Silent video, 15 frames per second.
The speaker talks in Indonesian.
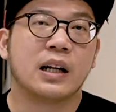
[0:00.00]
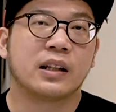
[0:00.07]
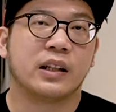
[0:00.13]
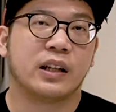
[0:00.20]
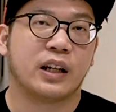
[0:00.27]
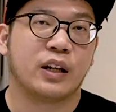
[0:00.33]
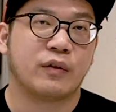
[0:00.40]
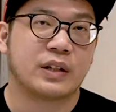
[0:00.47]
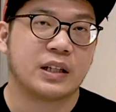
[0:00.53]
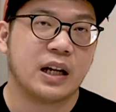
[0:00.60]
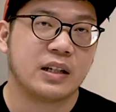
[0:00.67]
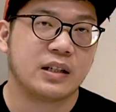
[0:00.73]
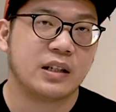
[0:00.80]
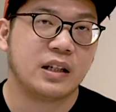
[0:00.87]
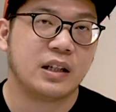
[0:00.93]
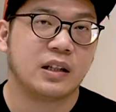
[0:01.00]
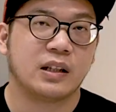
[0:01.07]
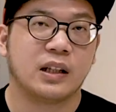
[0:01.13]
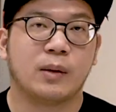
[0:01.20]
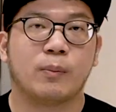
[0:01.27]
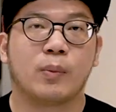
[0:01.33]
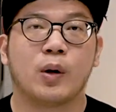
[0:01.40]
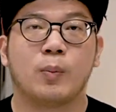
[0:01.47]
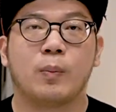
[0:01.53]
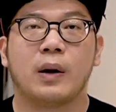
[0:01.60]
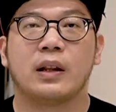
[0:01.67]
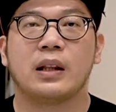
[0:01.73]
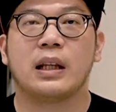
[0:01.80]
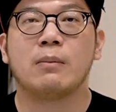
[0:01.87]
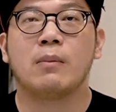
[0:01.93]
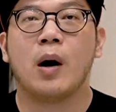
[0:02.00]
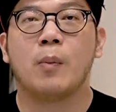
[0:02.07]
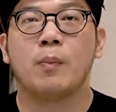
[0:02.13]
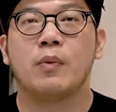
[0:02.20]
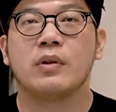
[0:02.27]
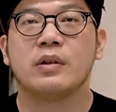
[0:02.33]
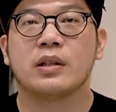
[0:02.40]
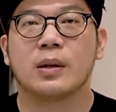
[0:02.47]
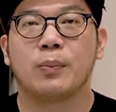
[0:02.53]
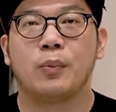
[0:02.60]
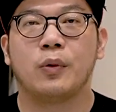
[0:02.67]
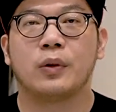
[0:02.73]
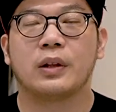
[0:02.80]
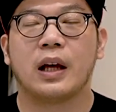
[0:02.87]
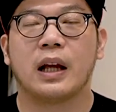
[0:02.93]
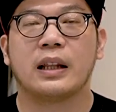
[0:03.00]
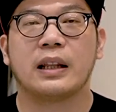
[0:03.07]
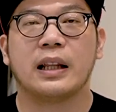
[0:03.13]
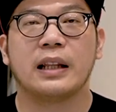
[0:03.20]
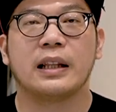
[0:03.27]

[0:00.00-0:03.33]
tentang investasi, tentang properti maupun seputar